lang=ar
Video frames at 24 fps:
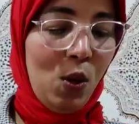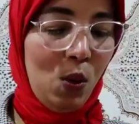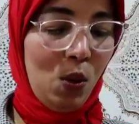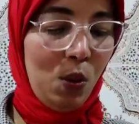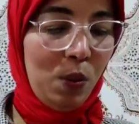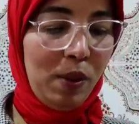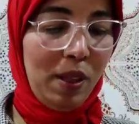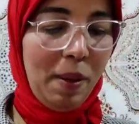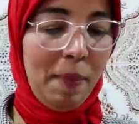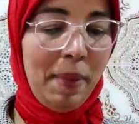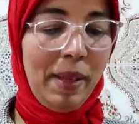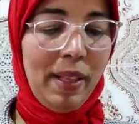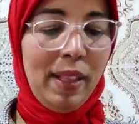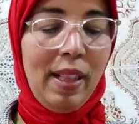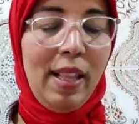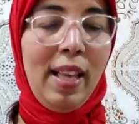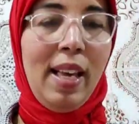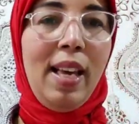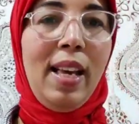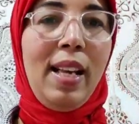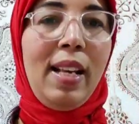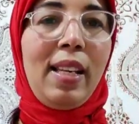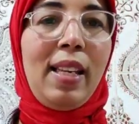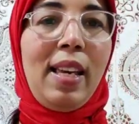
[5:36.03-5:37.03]
وبطبيعه
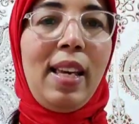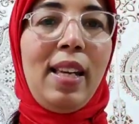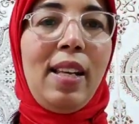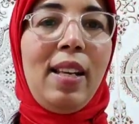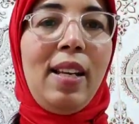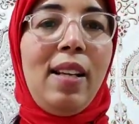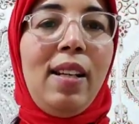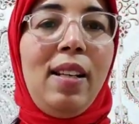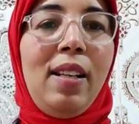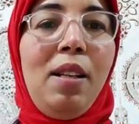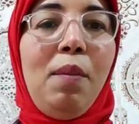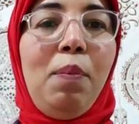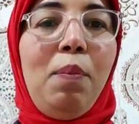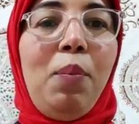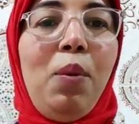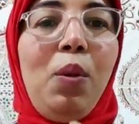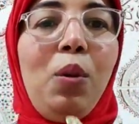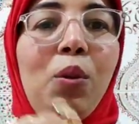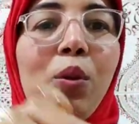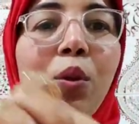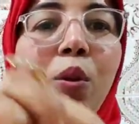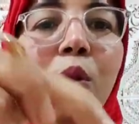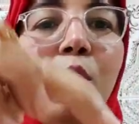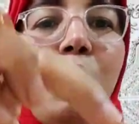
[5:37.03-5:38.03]
الحال كاينه
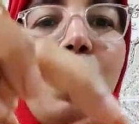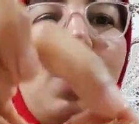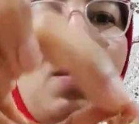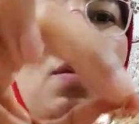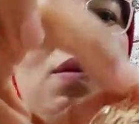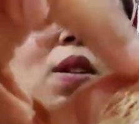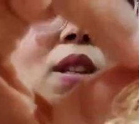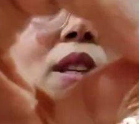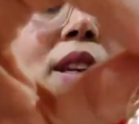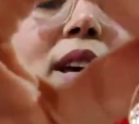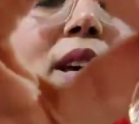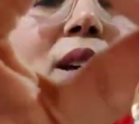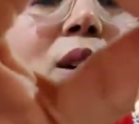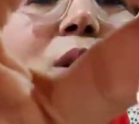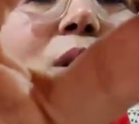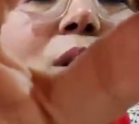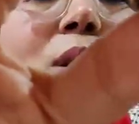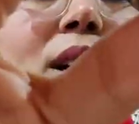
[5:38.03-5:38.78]
البوندونتيف ديالو